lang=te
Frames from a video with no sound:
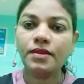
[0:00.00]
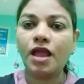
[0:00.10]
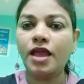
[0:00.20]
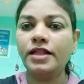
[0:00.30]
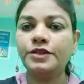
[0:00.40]

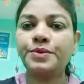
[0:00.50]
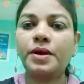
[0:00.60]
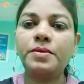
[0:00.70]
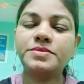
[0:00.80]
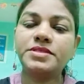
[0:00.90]
హెల్త్
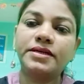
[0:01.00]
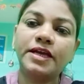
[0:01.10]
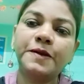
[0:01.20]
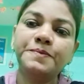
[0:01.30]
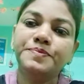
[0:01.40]
ప్రాబ్లమ్స్
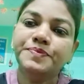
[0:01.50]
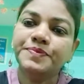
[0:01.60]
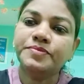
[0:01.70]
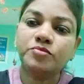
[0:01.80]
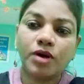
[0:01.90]
అంటే
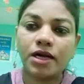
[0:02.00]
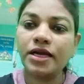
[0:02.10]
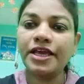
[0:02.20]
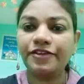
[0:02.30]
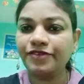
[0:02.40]
బాగా
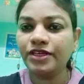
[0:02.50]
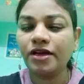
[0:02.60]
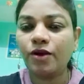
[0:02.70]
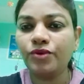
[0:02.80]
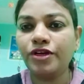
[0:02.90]

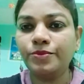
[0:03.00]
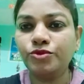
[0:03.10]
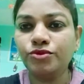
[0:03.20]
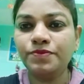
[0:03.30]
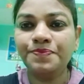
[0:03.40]
హెవీగా ఉండడము